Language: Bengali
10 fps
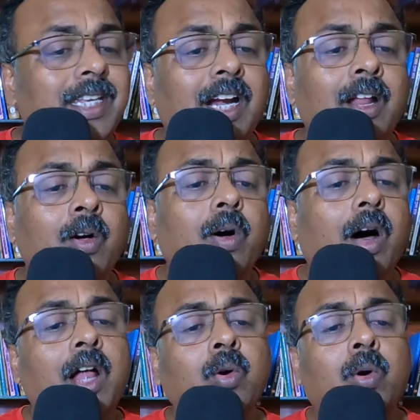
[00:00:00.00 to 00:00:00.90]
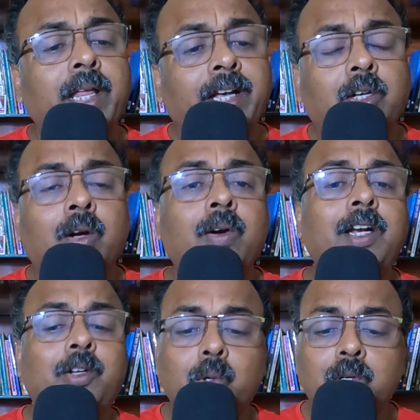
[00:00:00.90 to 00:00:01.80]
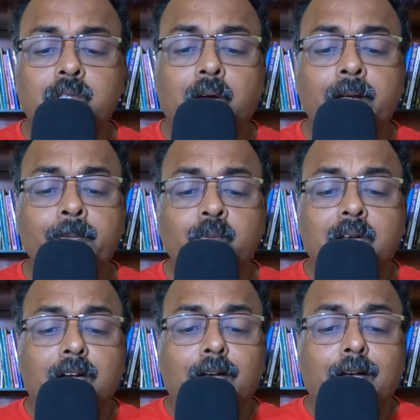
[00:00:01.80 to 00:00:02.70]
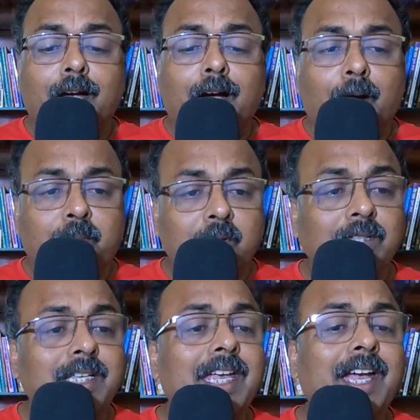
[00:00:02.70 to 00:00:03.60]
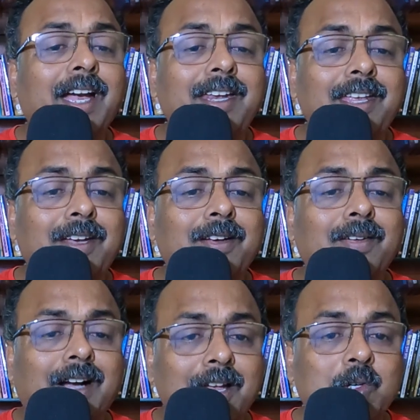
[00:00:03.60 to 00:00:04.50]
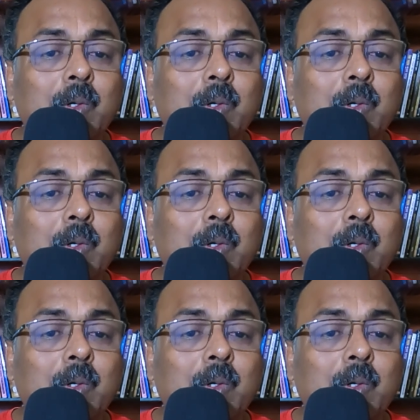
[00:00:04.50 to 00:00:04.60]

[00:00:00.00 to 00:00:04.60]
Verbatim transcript: এছাড়াও আরও অনেক ধরনের টুলস হয় আপনি যদি এআই নিয়ে কাজ